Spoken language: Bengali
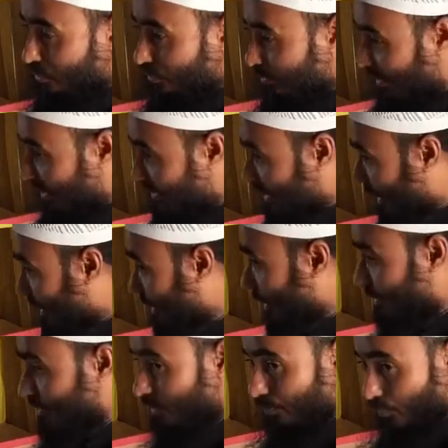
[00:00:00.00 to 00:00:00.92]
তোমরা
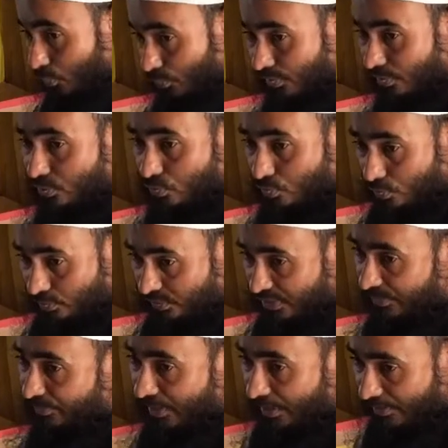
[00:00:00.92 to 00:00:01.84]
জান্নাতে প্রবেশ
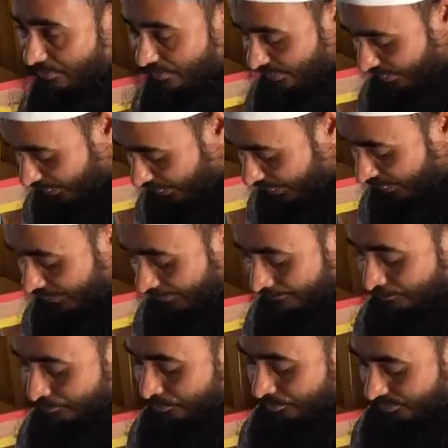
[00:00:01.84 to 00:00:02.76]
করতে পারবে
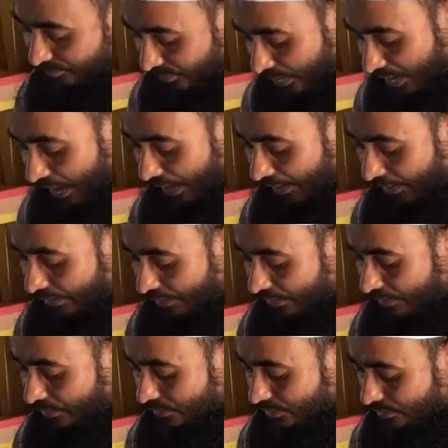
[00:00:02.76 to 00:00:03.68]
না
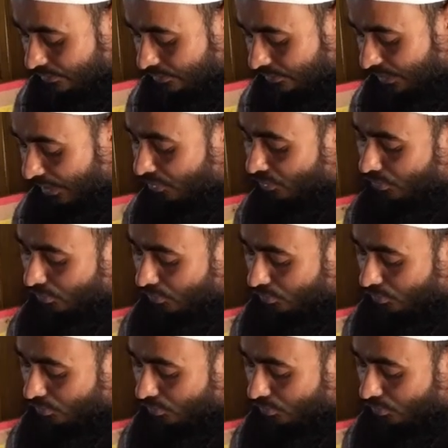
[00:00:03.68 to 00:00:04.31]
কেন